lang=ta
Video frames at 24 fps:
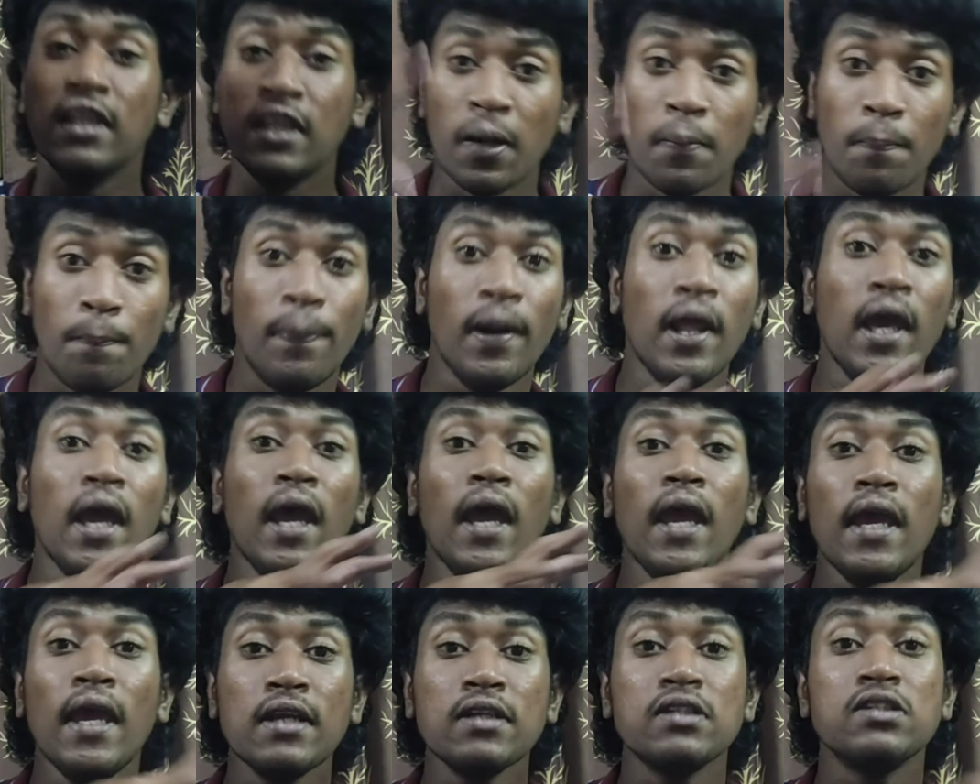இதில்
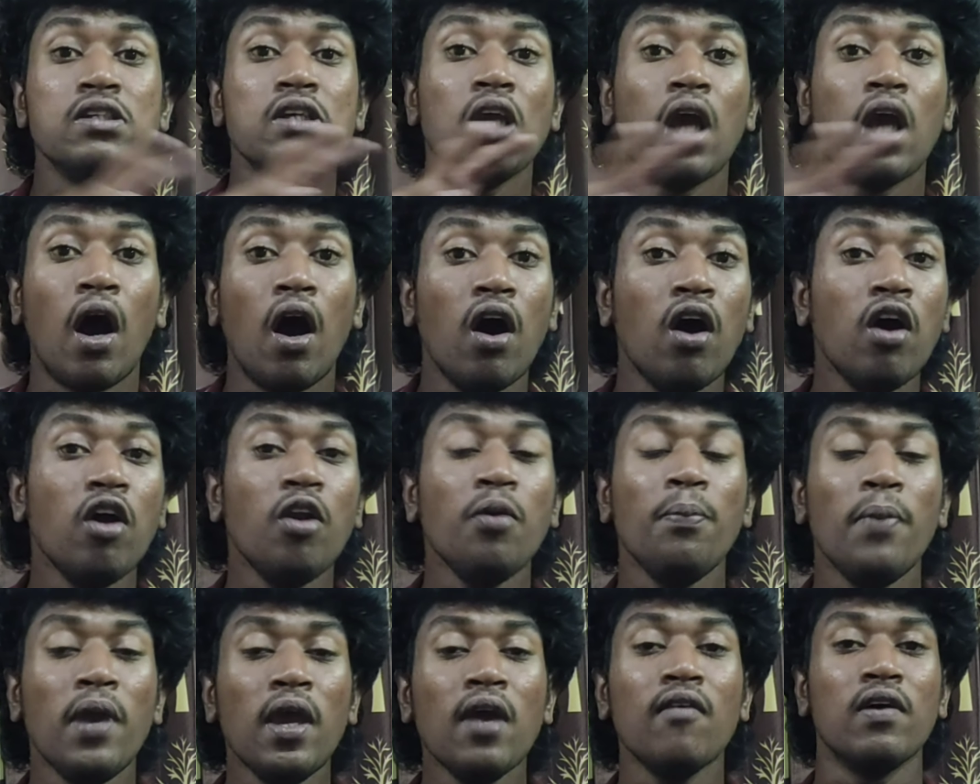பிளேயர்ஸ்
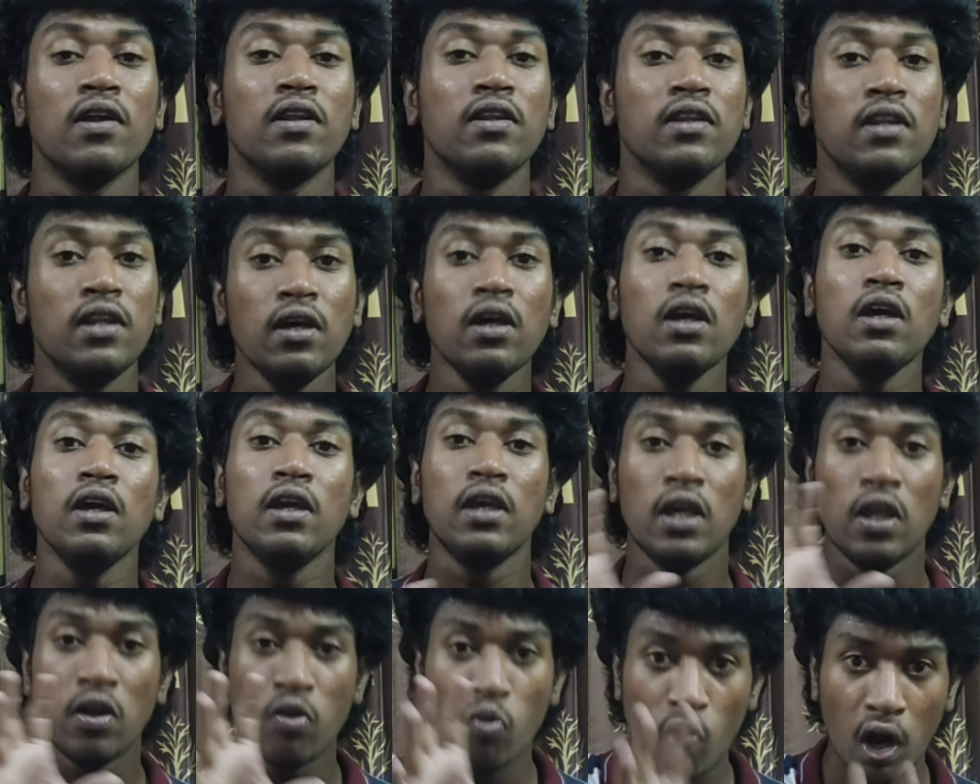யாருமே வந்து
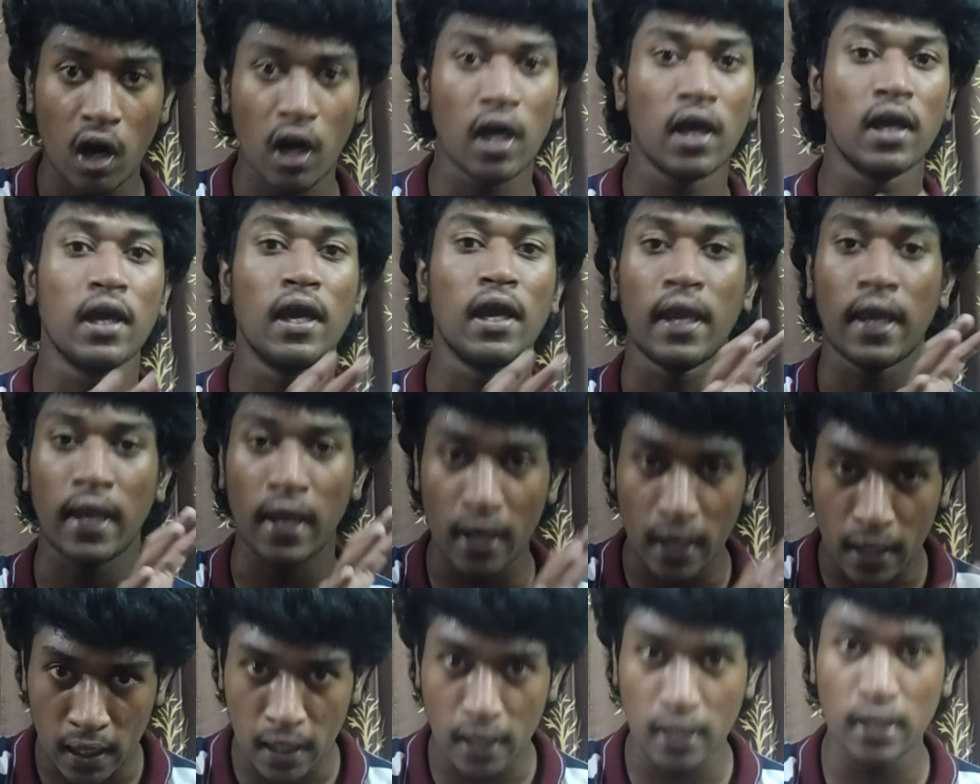இன்வால்வ் ஆக
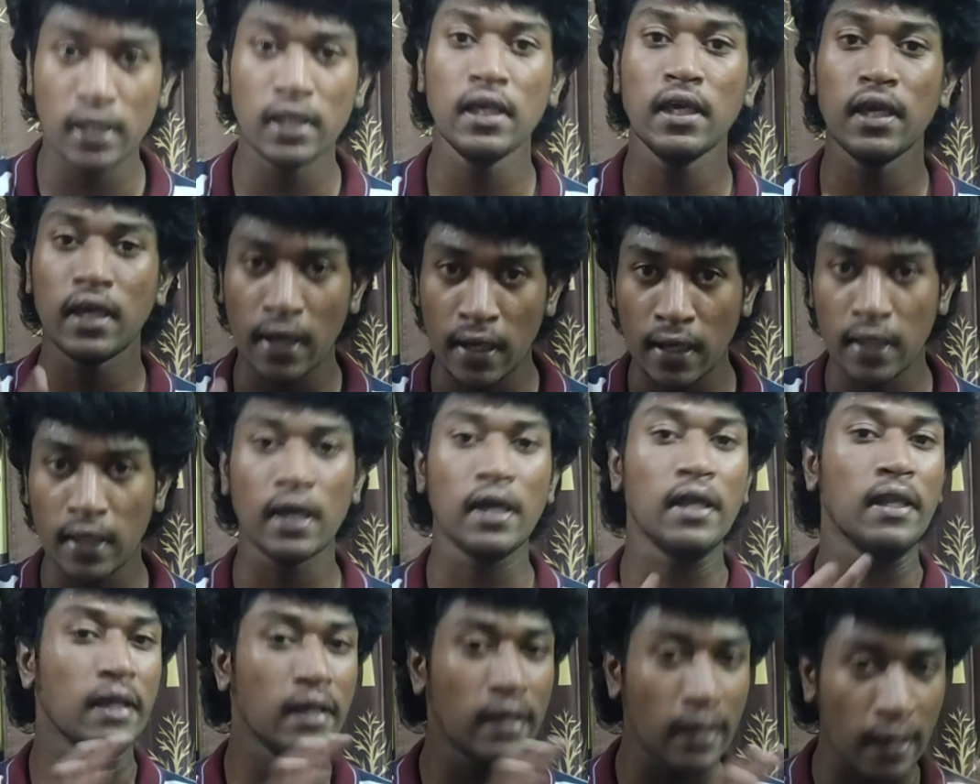கிடையாது
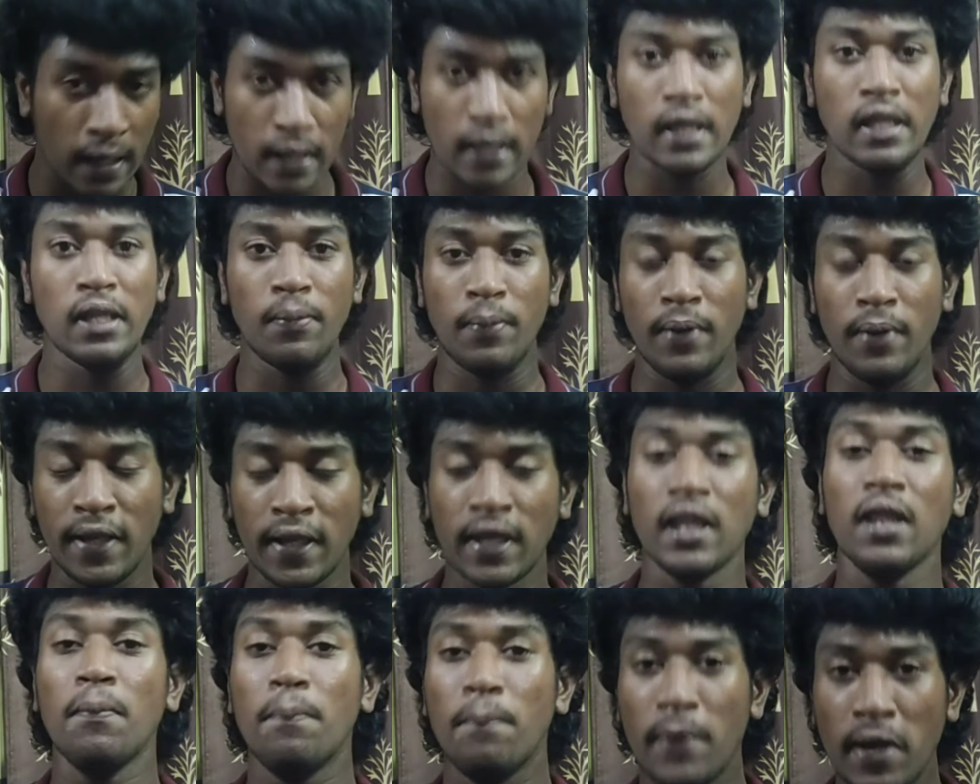கிடையாது கிடையாது
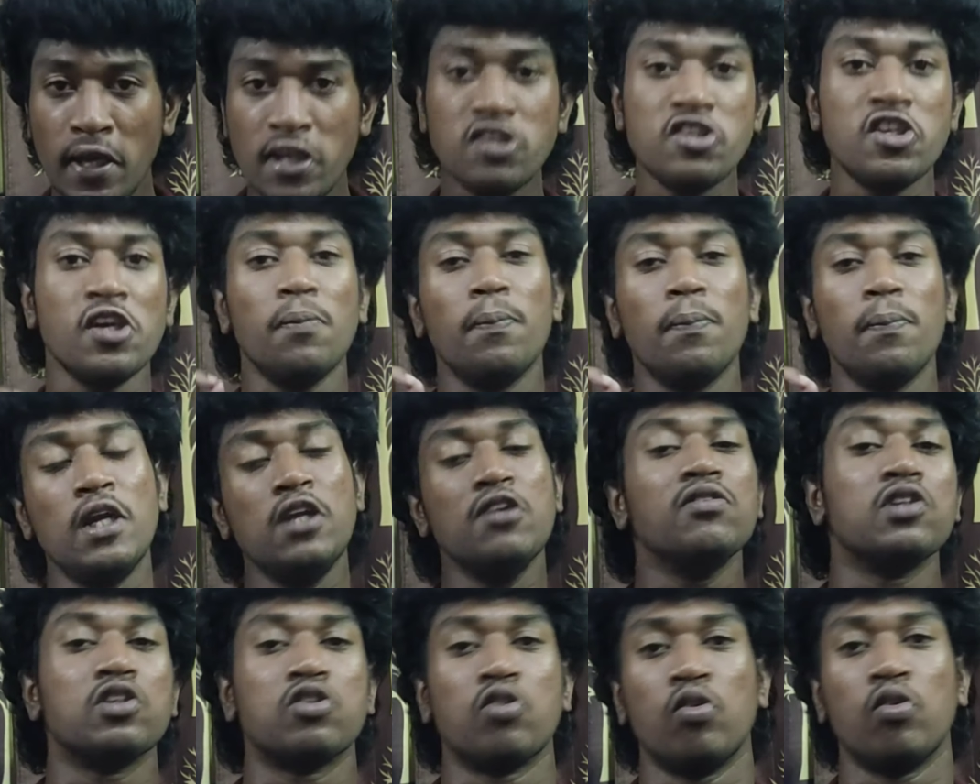அப்படிங்கிறத மென்ஷன்
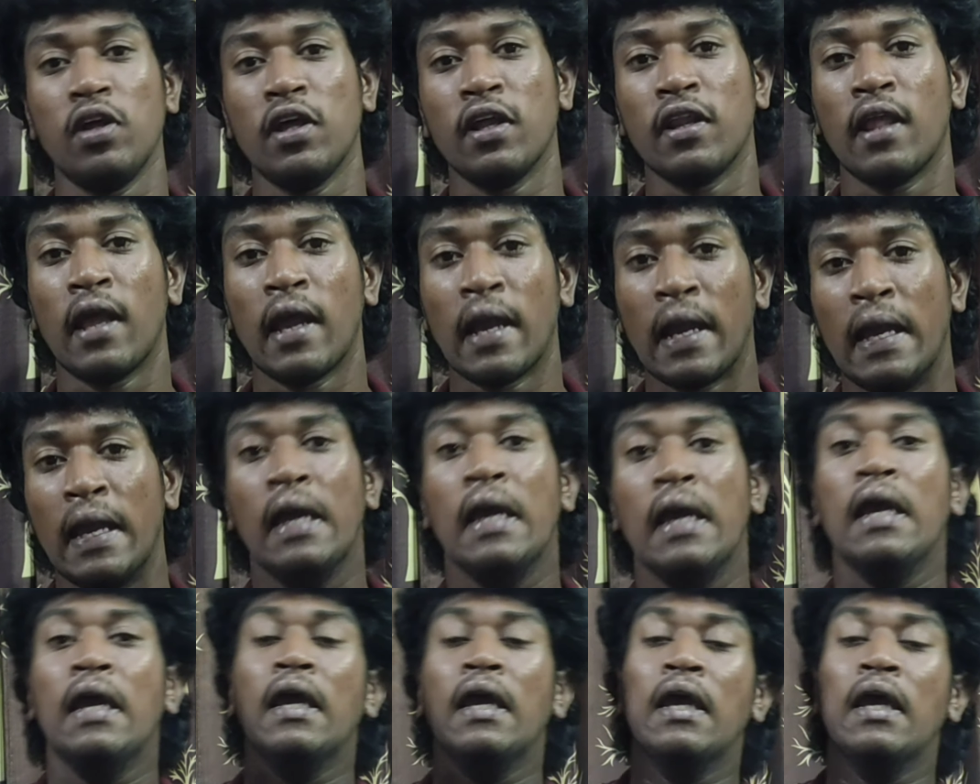பண்ணி வந்து சொல்லியிருந்தாங்க